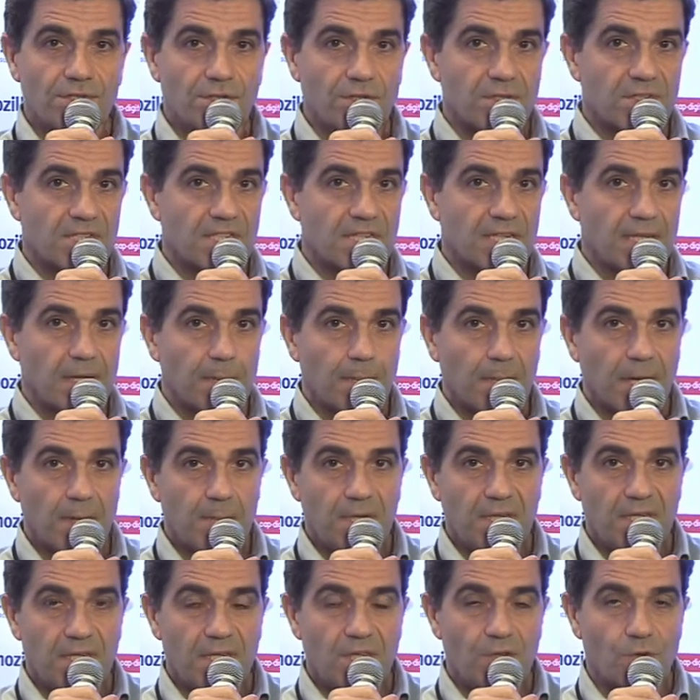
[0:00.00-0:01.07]
Euh, cet
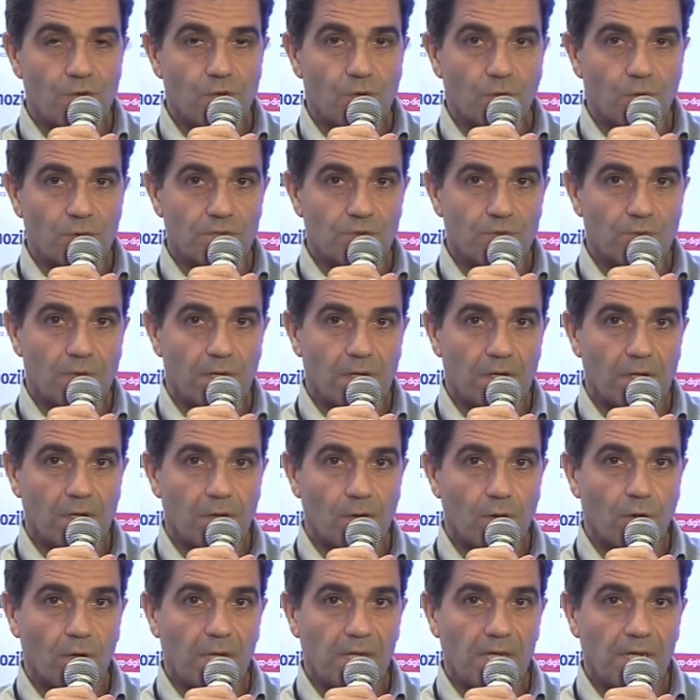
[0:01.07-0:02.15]
après-midi, je reçois
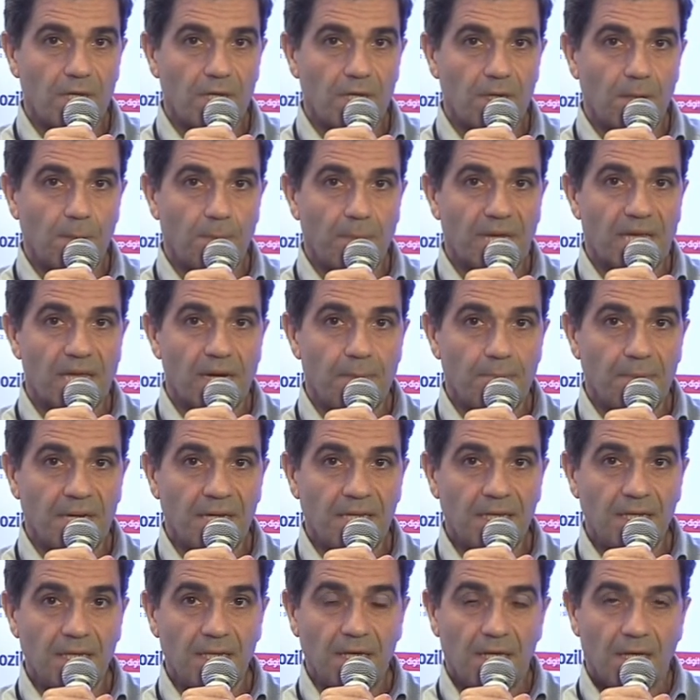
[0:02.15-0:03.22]
Ori
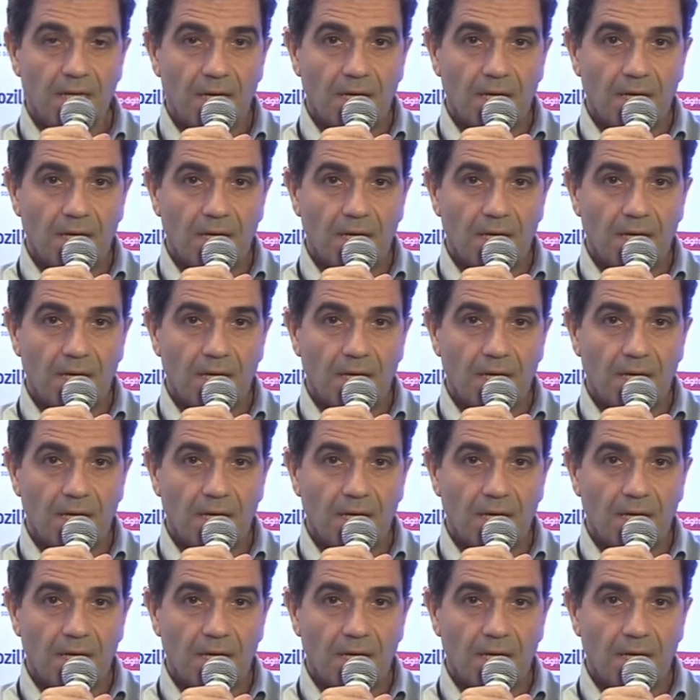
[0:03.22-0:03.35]
Pekelman,